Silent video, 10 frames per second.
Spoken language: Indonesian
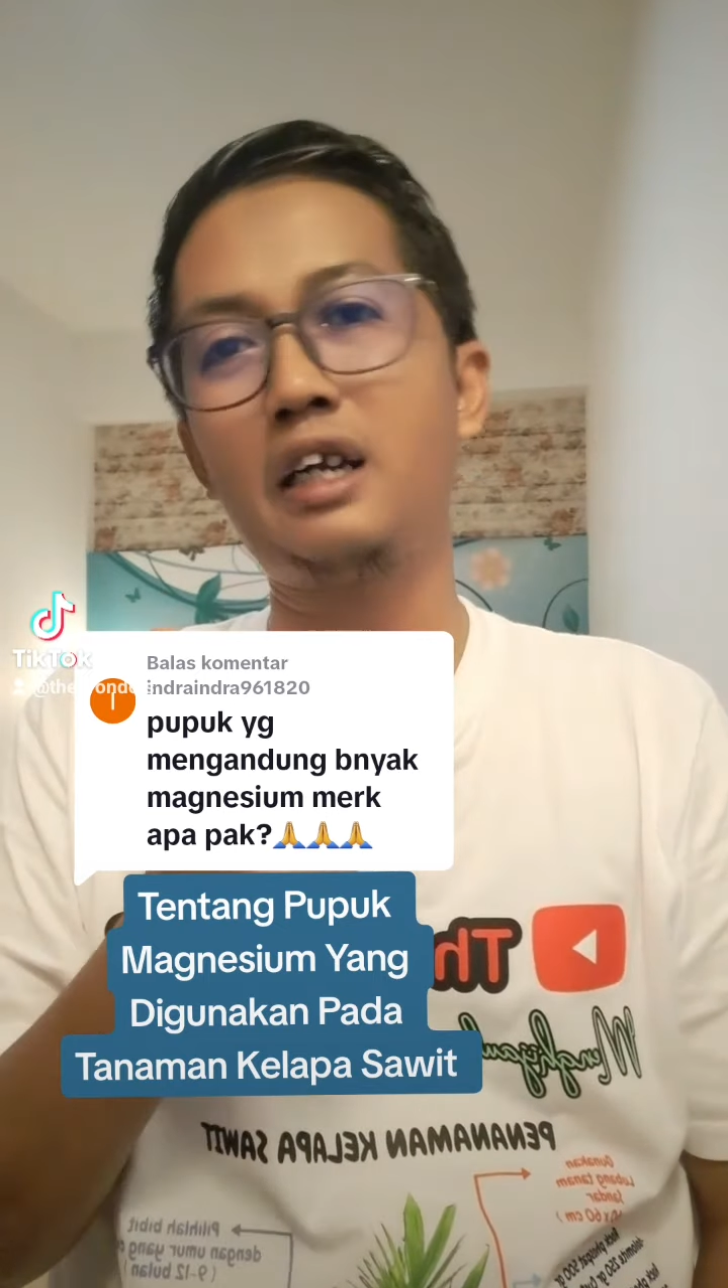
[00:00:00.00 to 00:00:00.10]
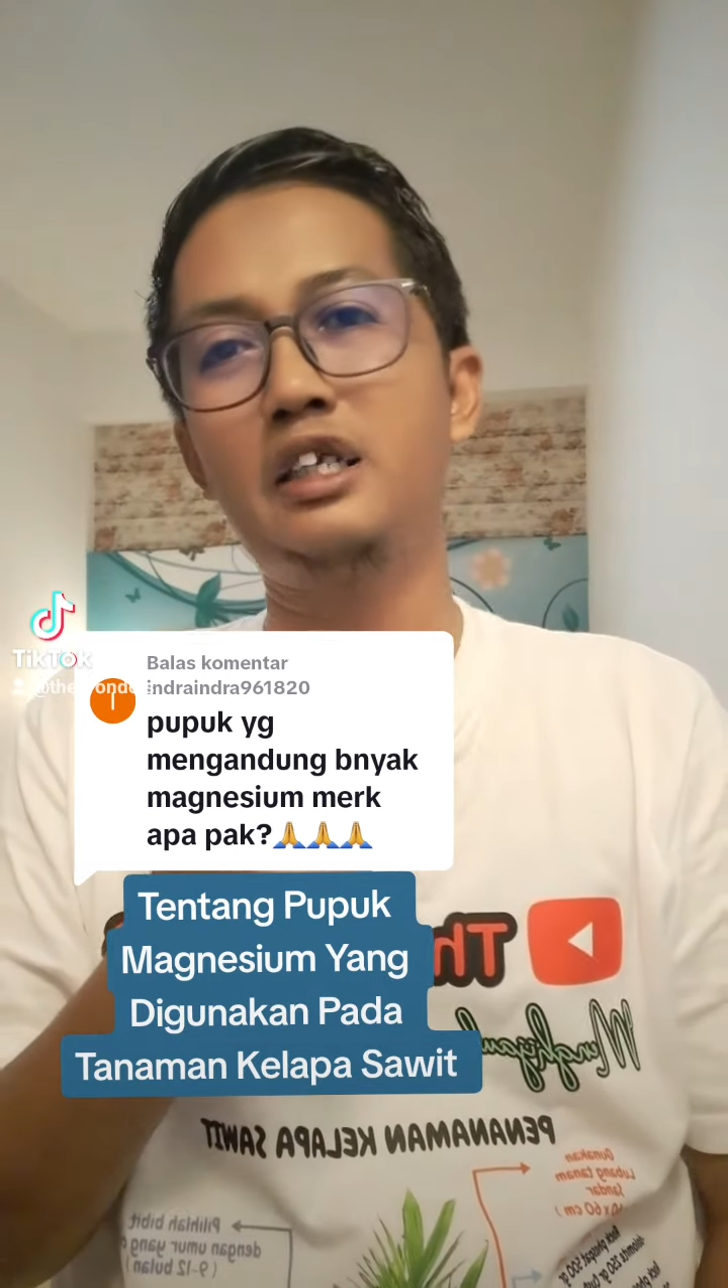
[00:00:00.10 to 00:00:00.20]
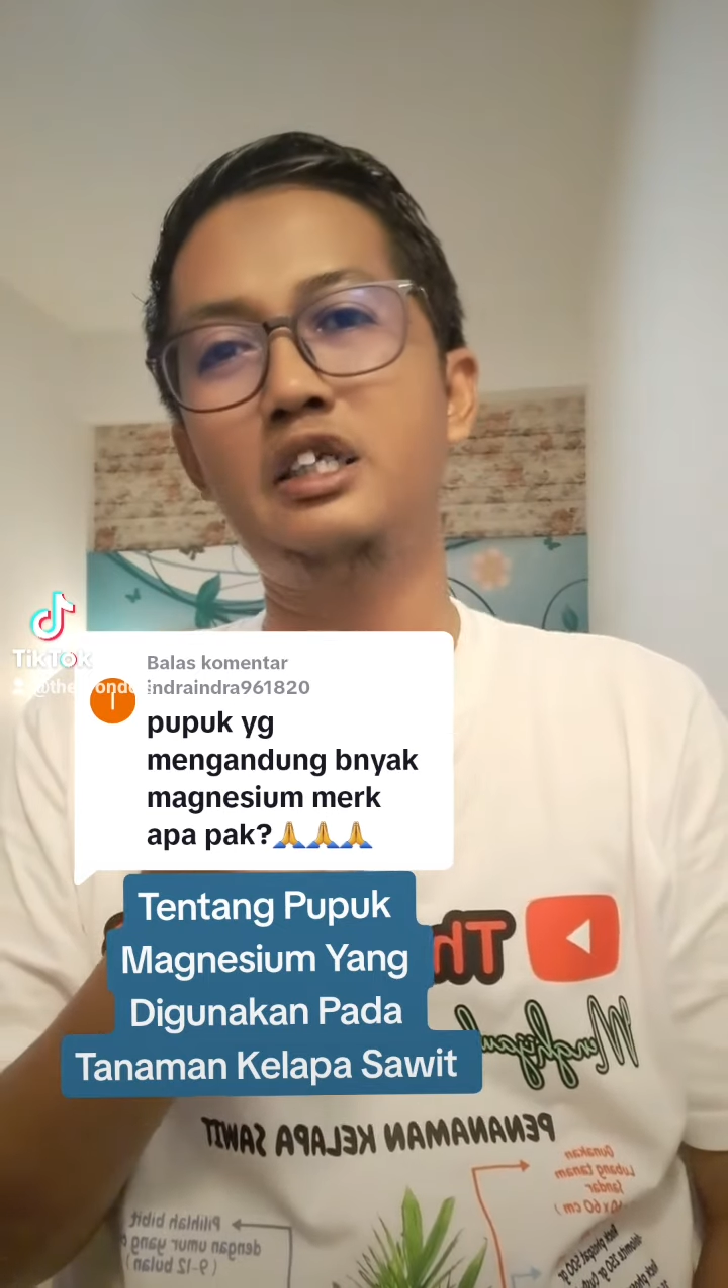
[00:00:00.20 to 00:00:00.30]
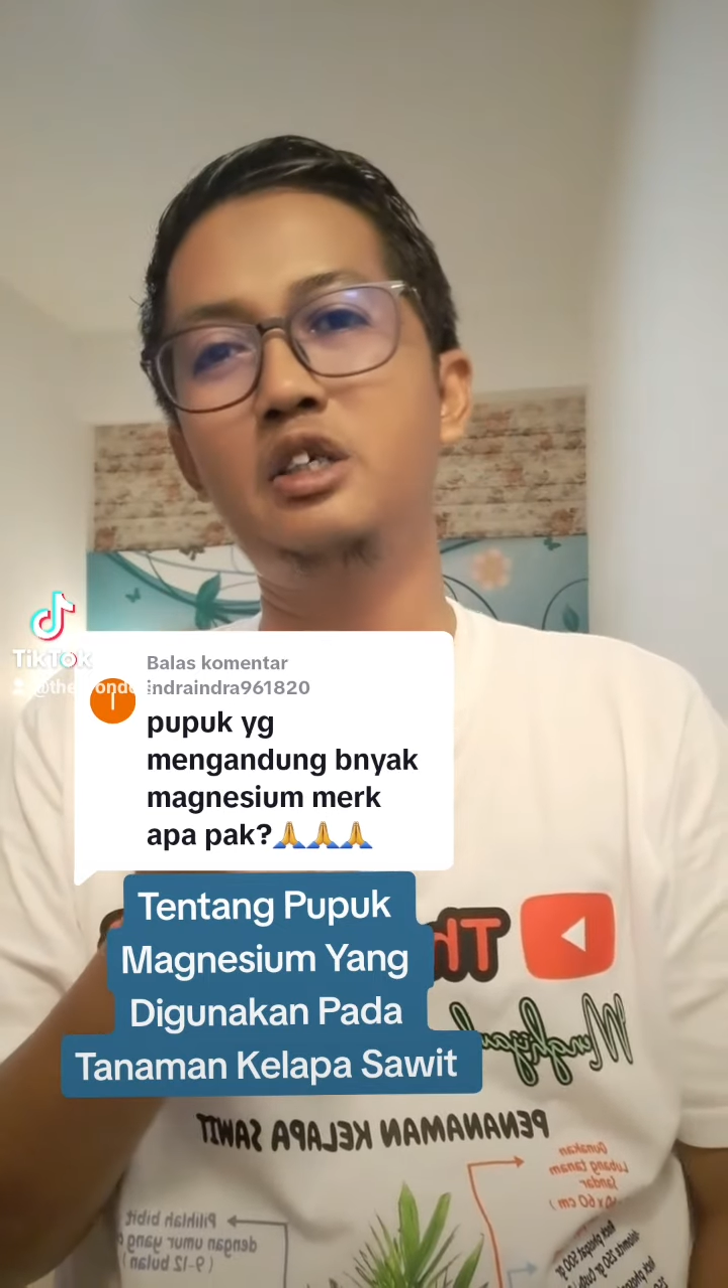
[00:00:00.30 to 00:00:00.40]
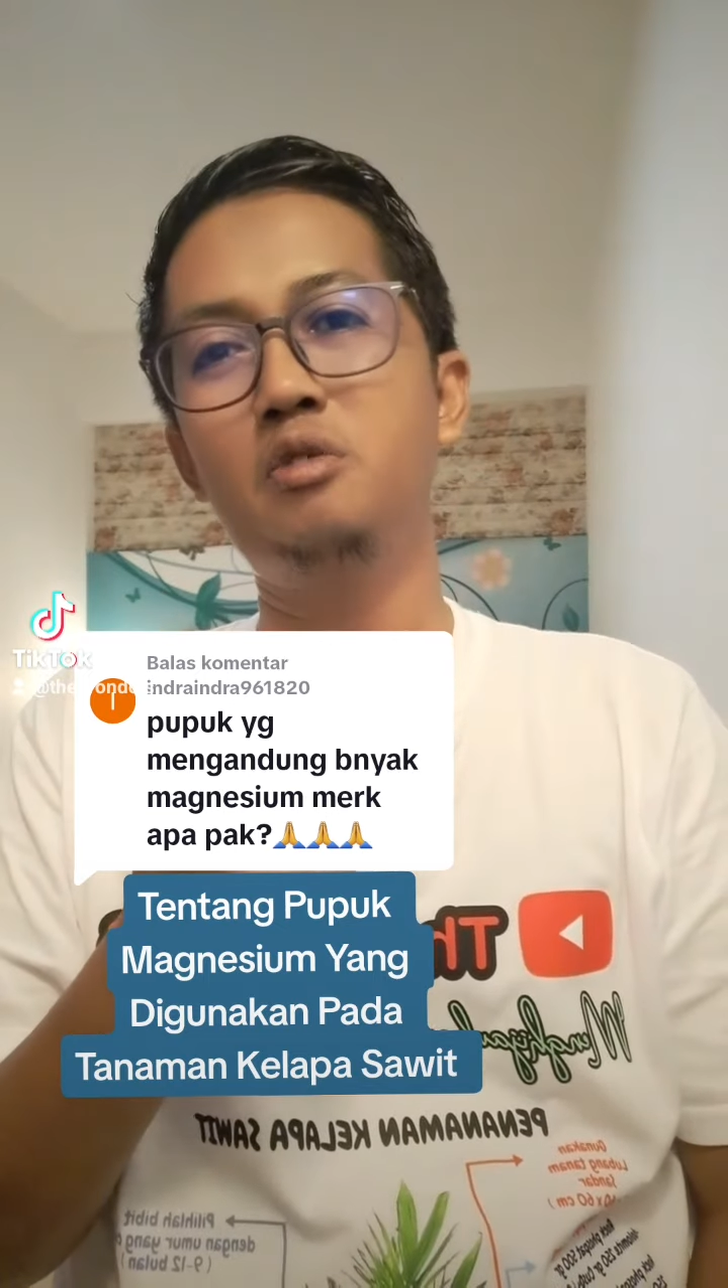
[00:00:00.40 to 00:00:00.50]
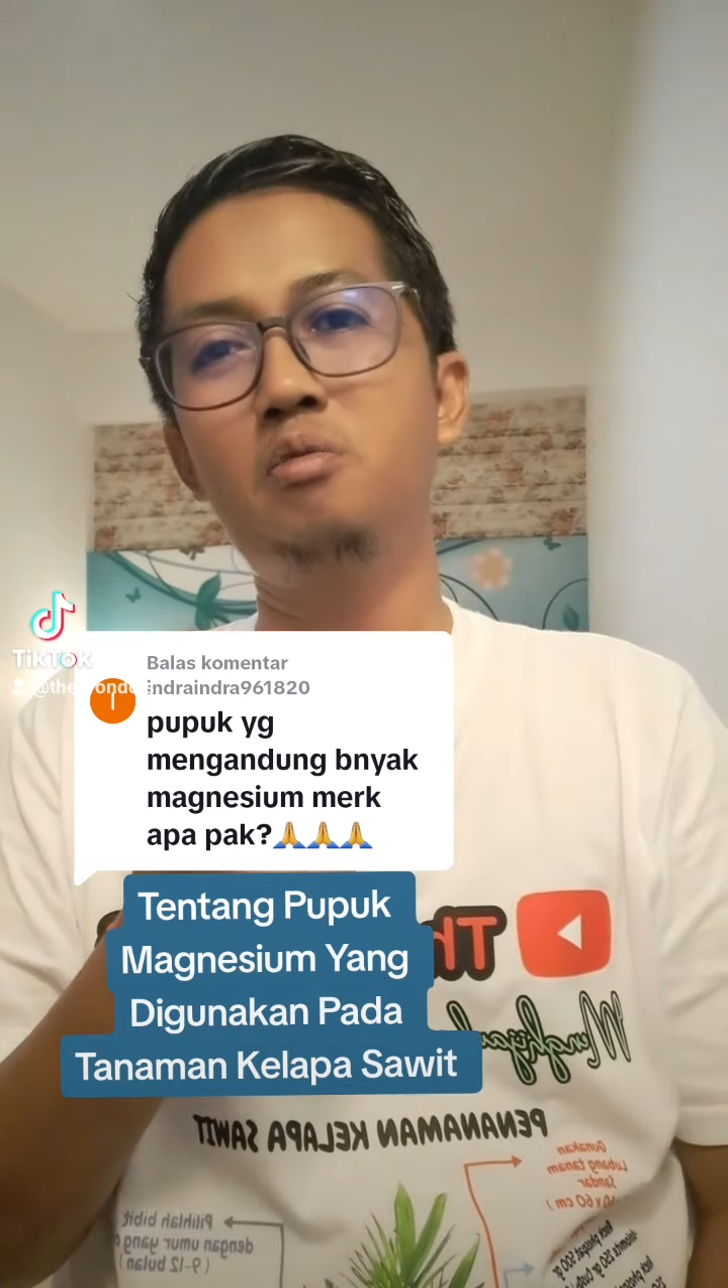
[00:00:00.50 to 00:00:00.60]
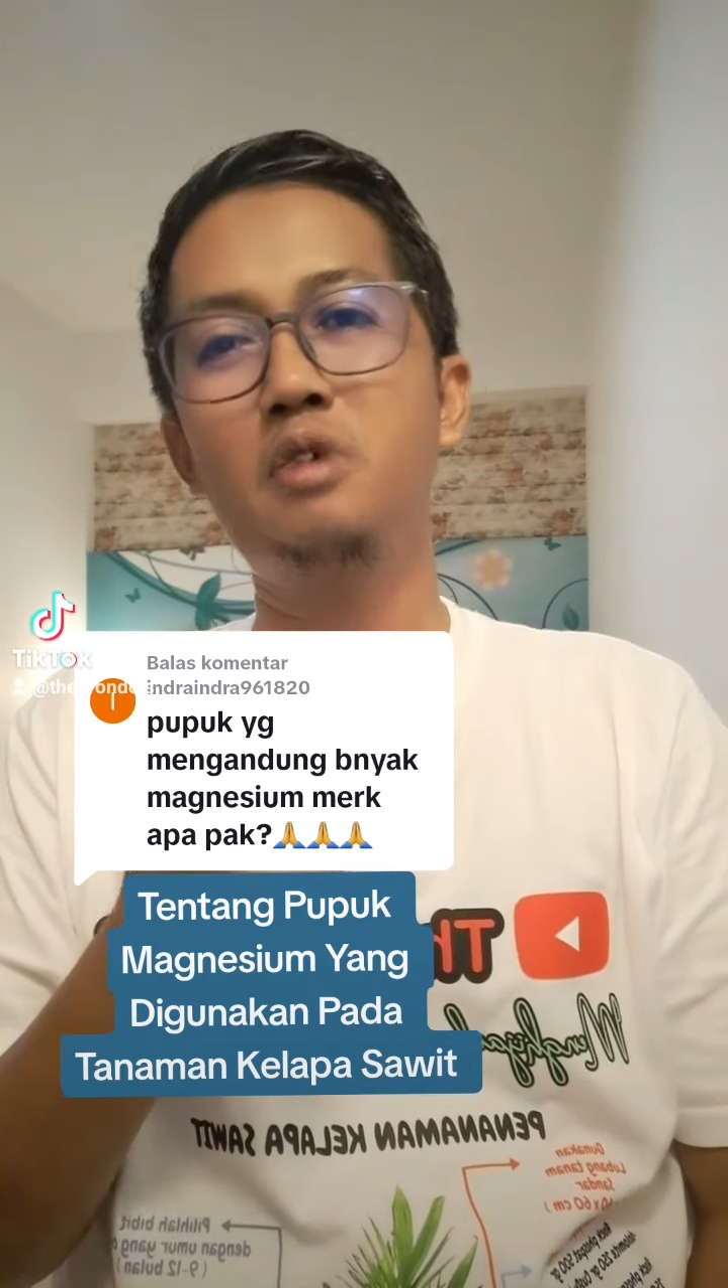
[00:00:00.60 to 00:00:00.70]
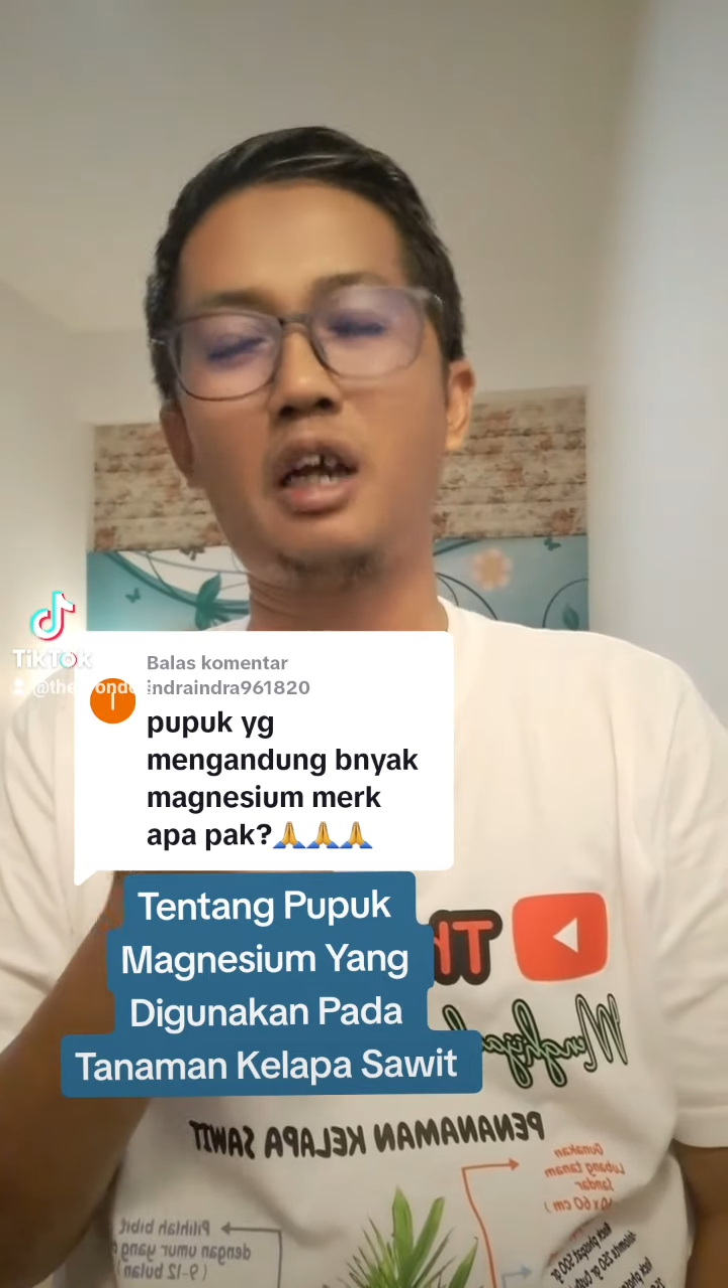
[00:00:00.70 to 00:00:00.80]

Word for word: magnesium,